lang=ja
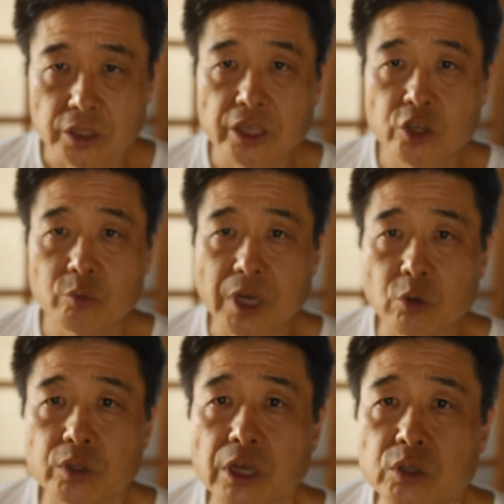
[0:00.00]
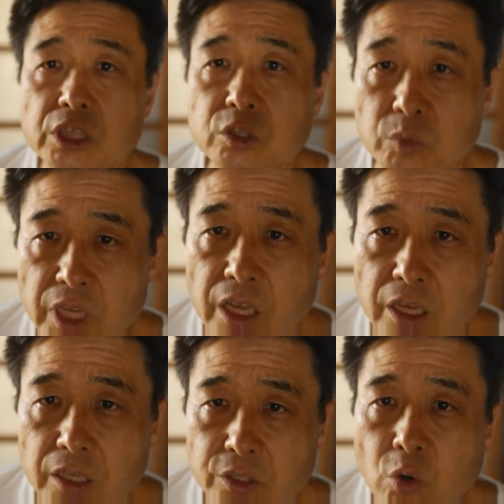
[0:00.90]
で清宮幸太郎選手もね
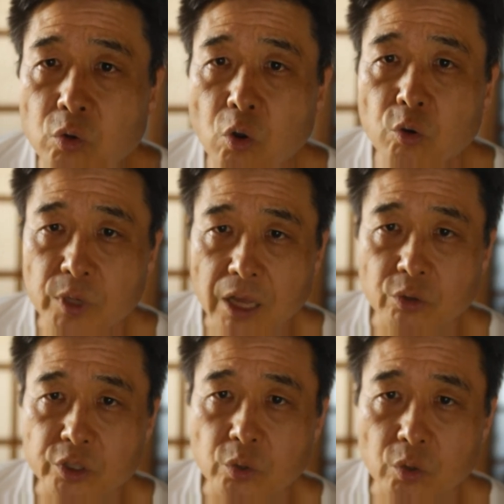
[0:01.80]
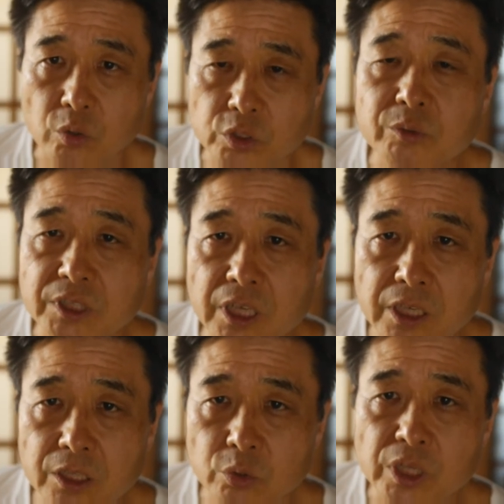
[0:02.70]
4号ホームランを昨日打ちまし
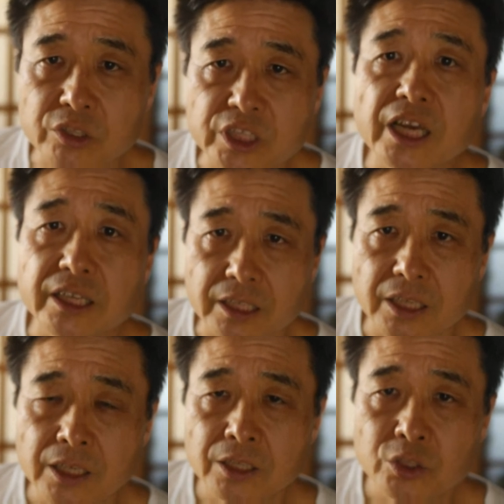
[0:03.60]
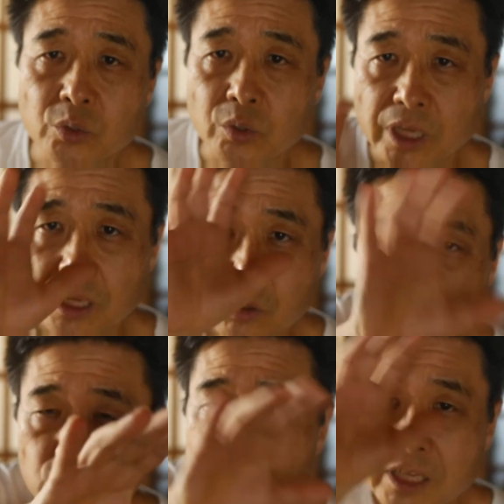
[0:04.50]
た4打数2安打ちょっとね
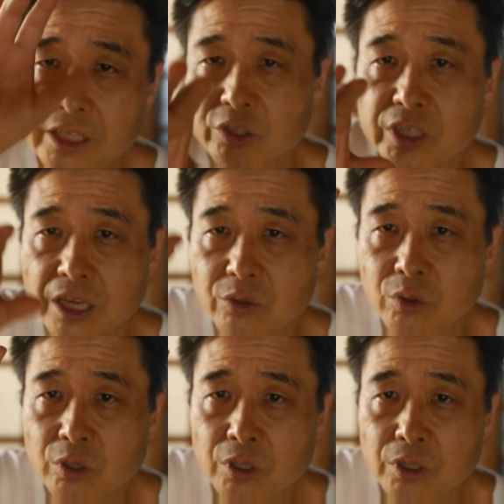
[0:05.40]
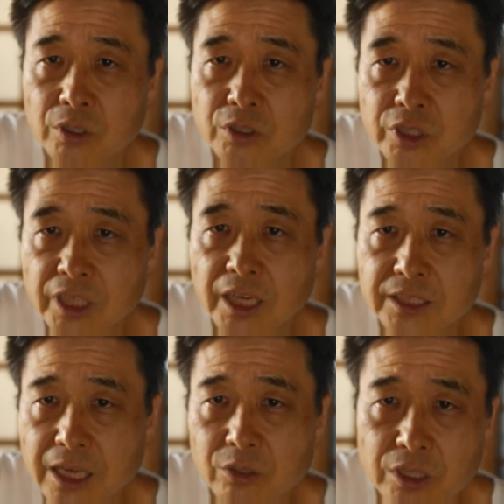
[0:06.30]
ホームラン二塁打の次か
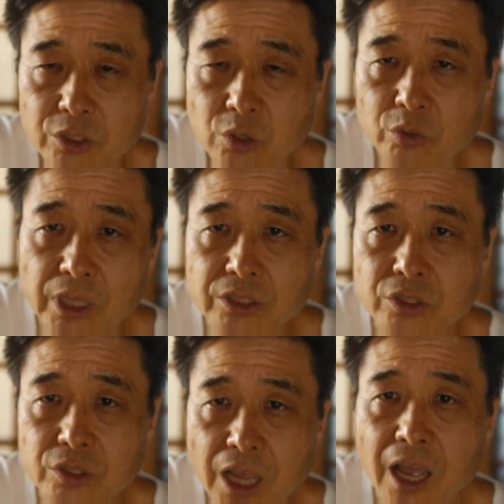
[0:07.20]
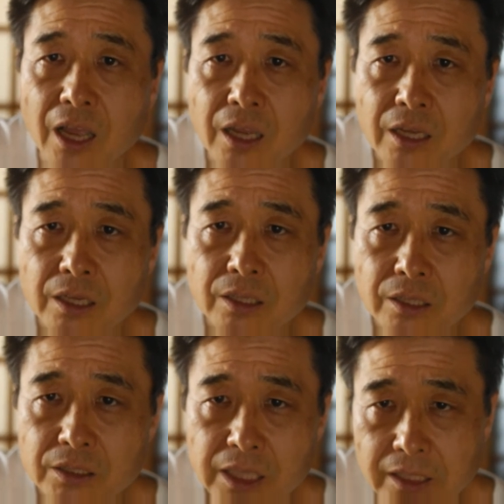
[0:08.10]
ら3打数4打数が
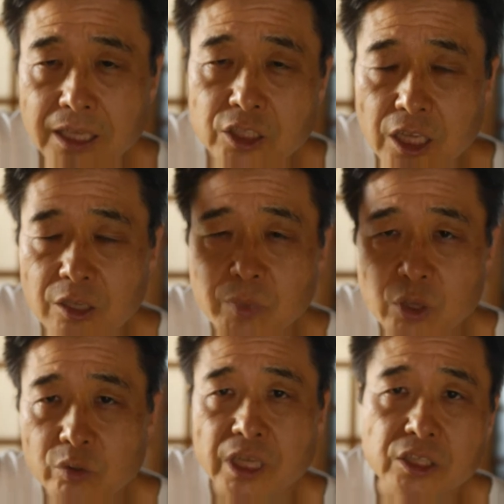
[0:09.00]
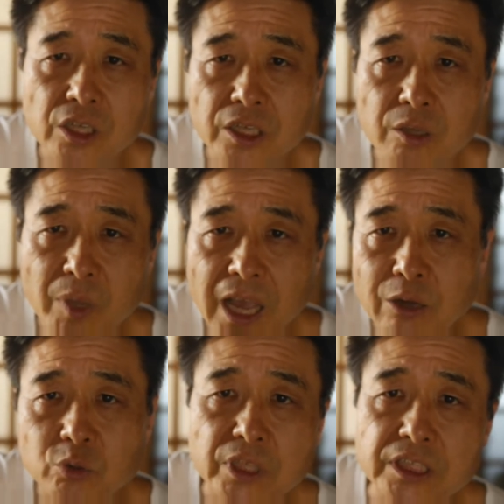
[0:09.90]
3打席目4打数駅目
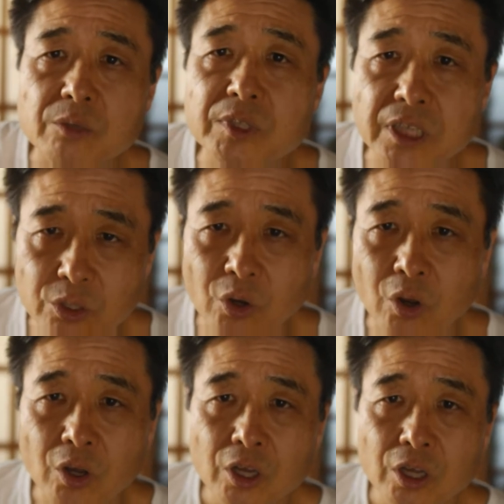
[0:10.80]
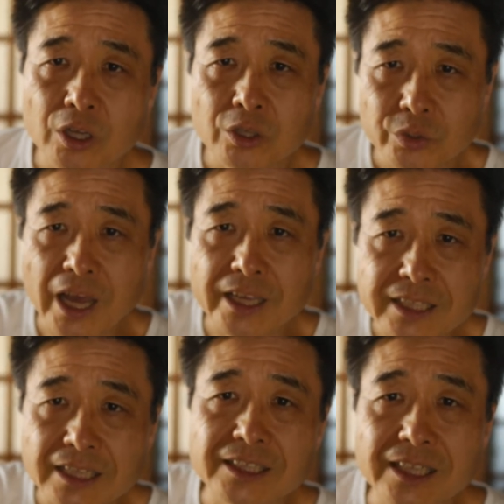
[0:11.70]
がアウトになっちゃいましたけどフライ
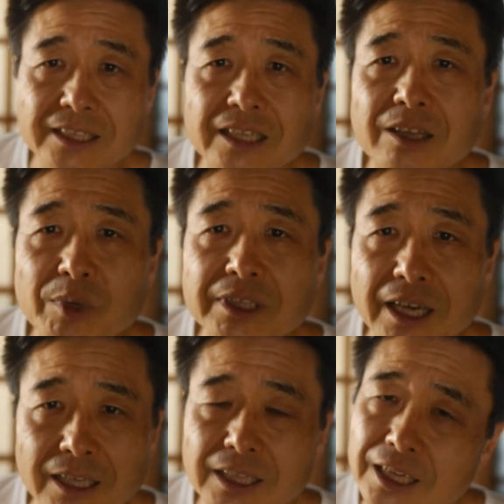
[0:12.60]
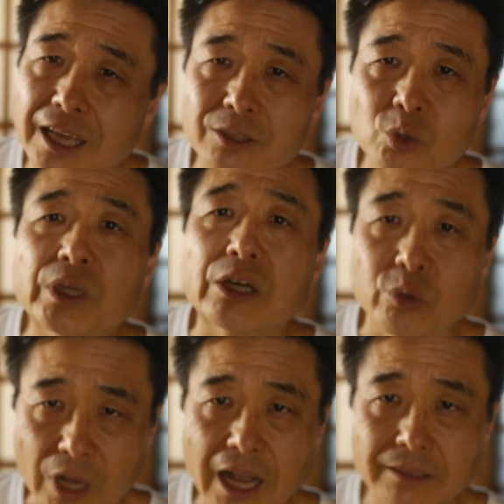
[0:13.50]
三振になっちゃってますからただどうなる
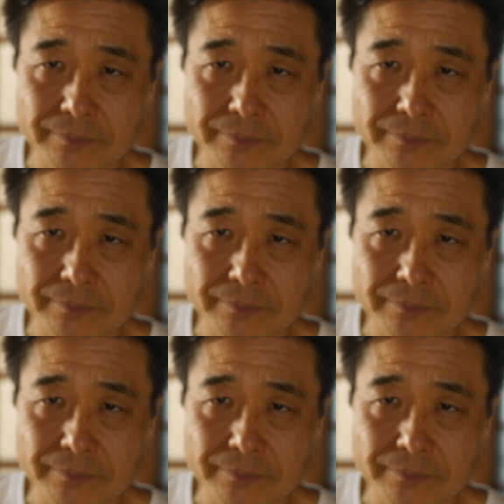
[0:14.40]
のか